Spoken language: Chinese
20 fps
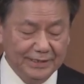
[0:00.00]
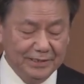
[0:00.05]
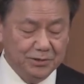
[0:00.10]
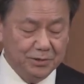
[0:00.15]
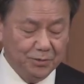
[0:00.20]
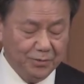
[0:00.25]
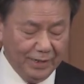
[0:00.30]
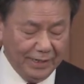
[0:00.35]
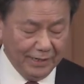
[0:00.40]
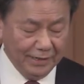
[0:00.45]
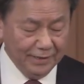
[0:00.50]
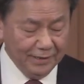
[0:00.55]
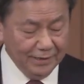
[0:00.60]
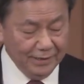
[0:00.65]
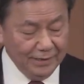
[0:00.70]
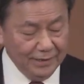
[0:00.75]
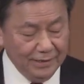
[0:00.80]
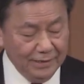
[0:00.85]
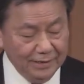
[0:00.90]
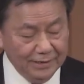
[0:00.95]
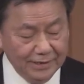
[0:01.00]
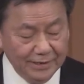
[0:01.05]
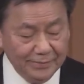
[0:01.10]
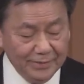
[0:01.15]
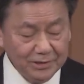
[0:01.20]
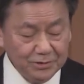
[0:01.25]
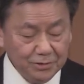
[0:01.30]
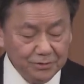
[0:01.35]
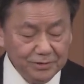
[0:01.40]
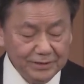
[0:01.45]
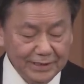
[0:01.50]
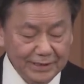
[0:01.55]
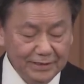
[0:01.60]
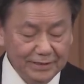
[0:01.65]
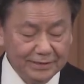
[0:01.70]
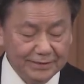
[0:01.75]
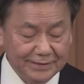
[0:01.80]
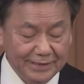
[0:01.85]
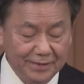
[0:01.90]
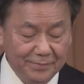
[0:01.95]
那句话：“你们中
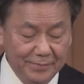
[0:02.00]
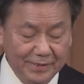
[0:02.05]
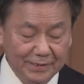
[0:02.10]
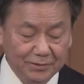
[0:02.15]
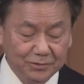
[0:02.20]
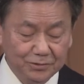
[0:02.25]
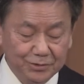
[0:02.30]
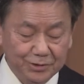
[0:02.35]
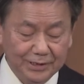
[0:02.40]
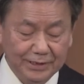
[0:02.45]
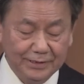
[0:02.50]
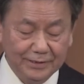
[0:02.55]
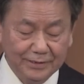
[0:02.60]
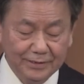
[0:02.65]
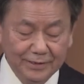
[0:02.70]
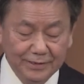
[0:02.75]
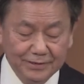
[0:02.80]
间谁没有罪，